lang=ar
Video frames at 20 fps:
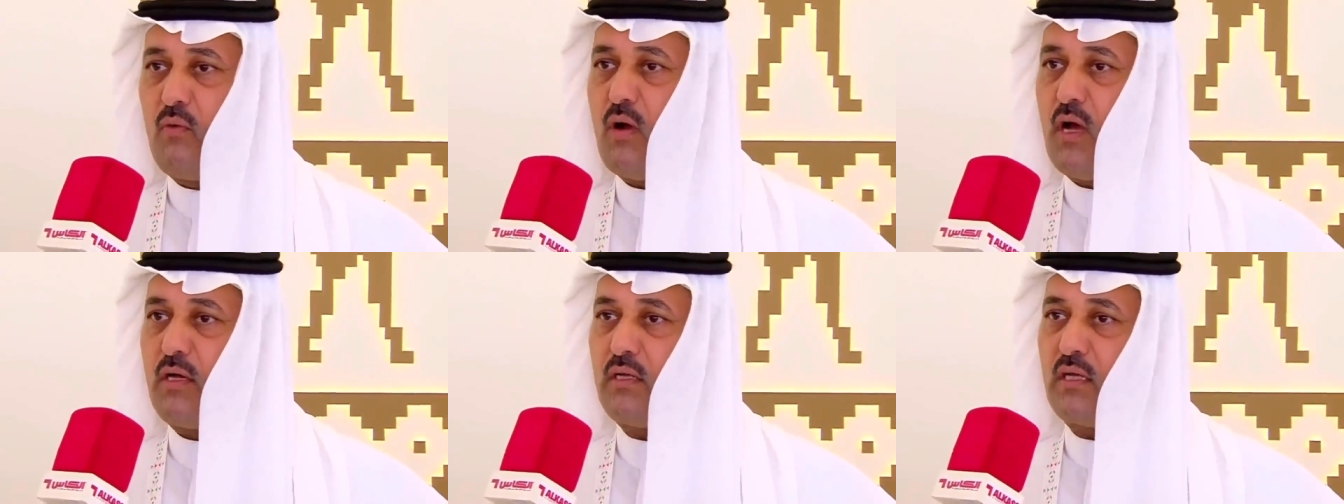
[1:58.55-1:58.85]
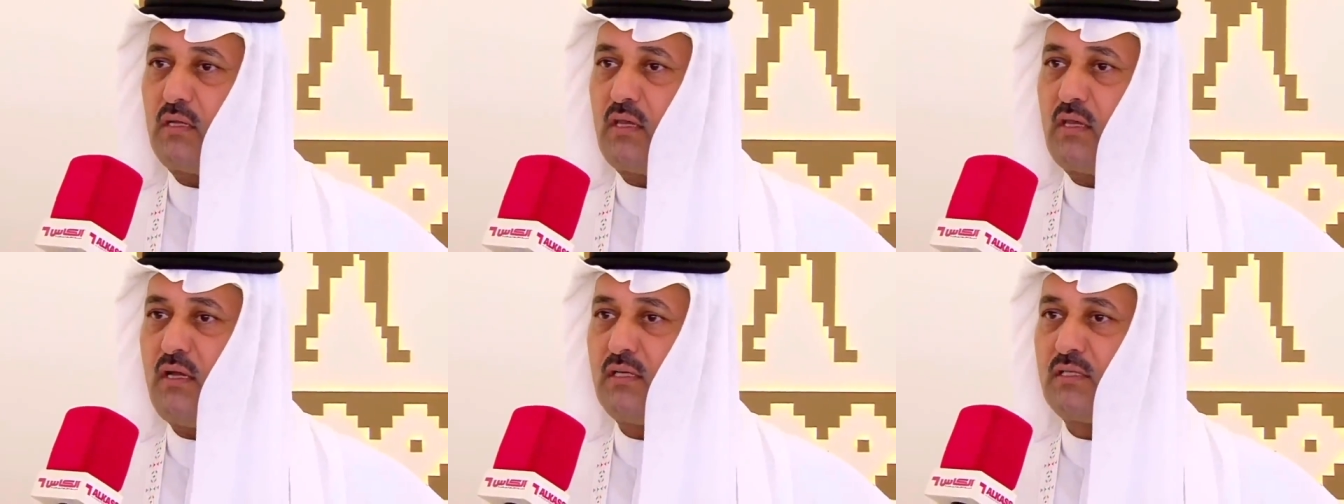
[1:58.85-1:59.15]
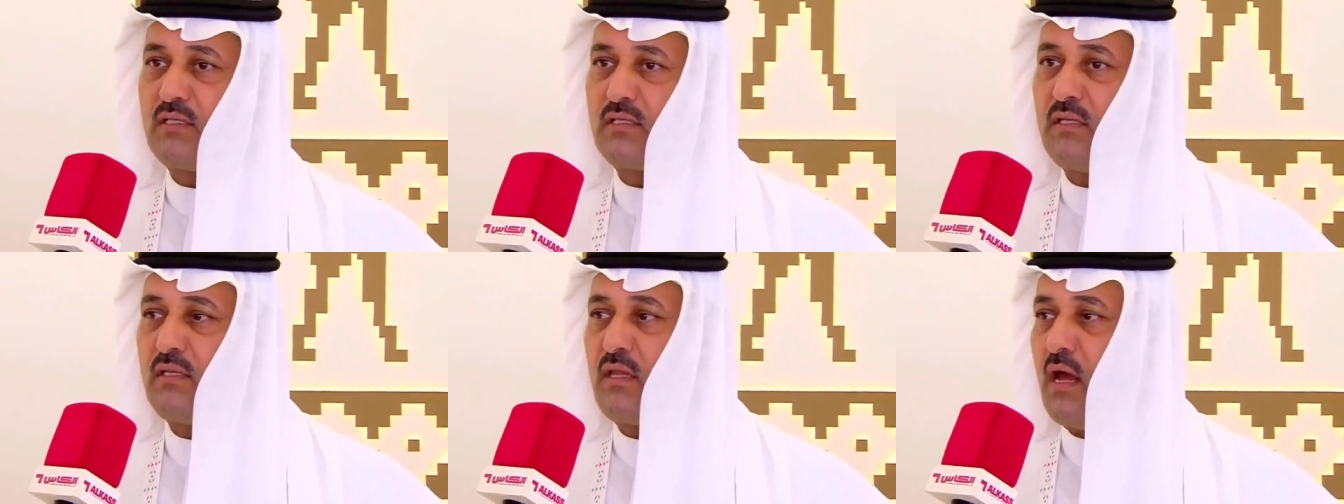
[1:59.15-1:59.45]
وهي
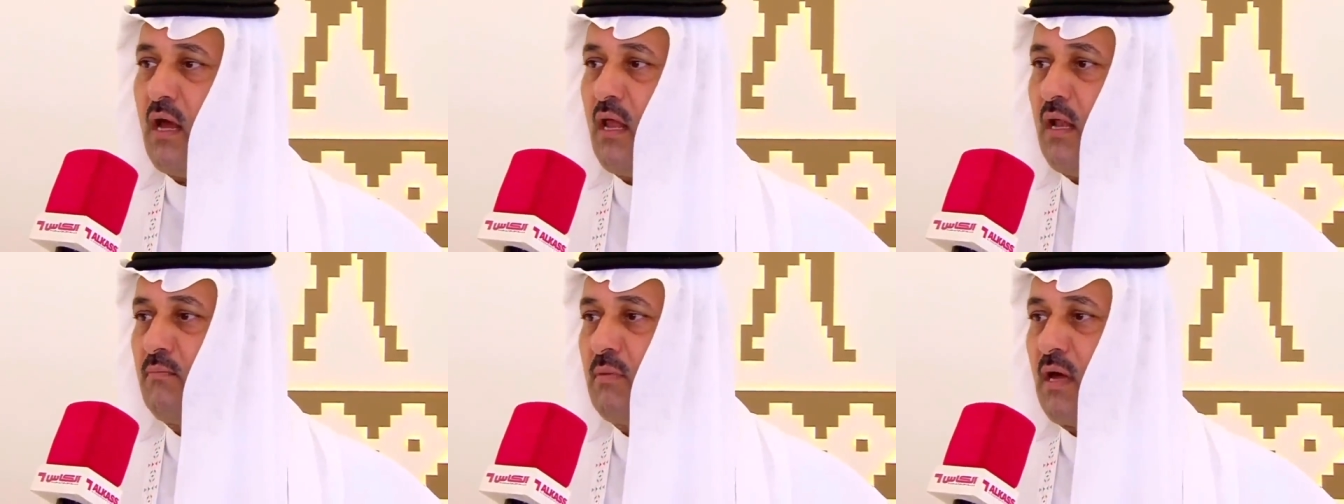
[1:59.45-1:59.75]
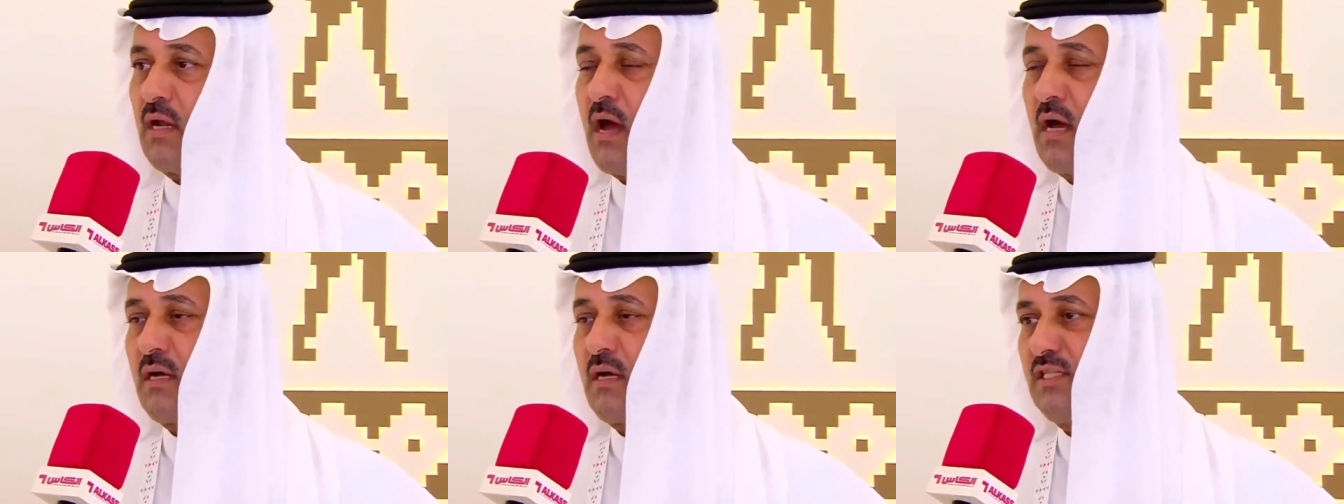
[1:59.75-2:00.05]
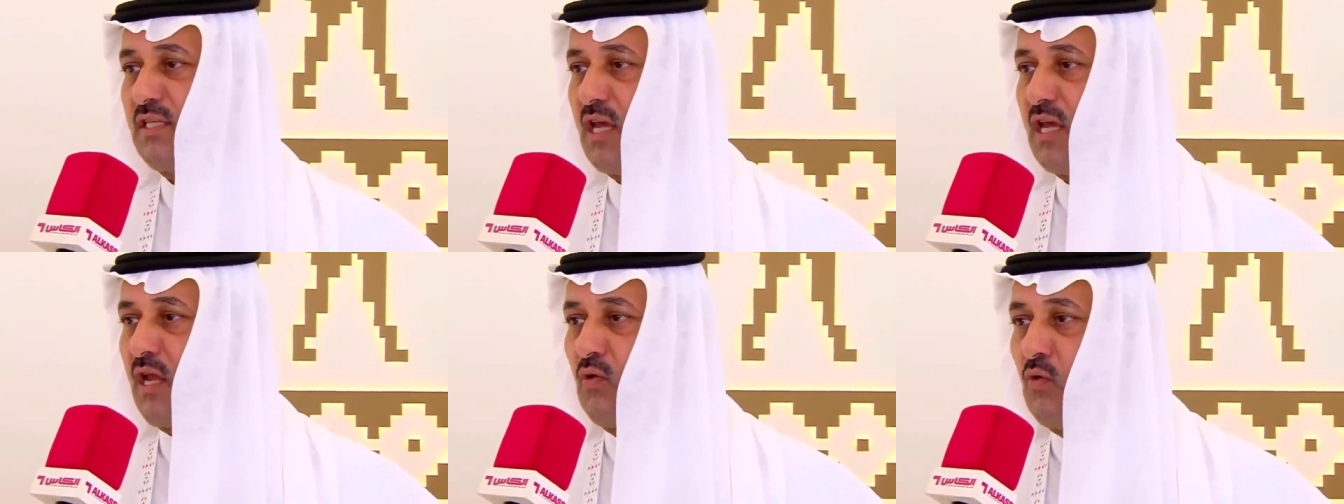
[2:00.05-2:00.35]
تحصد
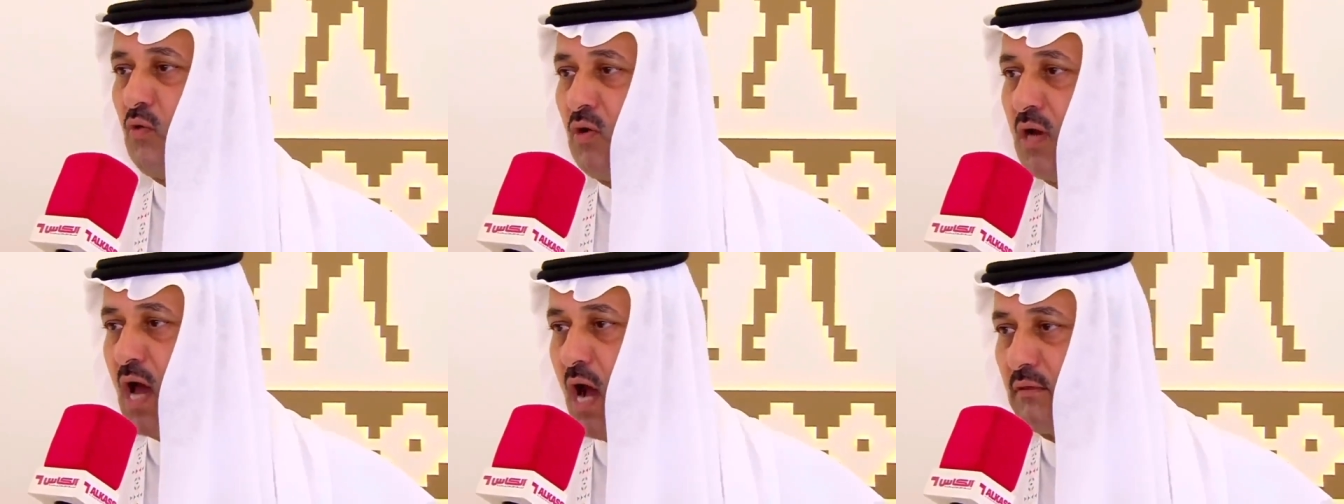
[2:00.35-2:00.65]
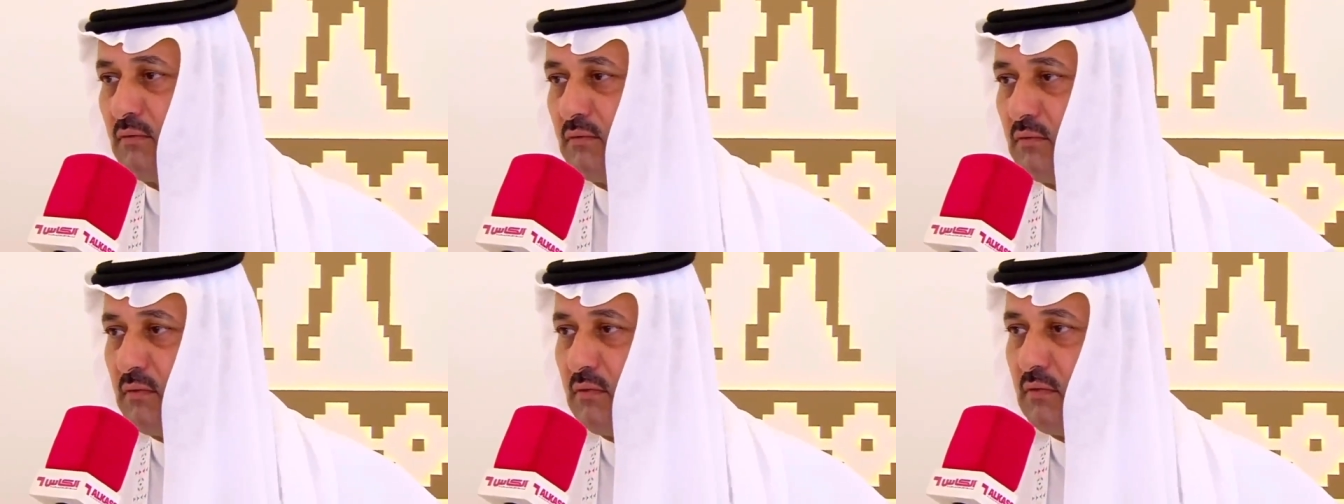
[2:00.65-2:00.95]
المراكز الأولى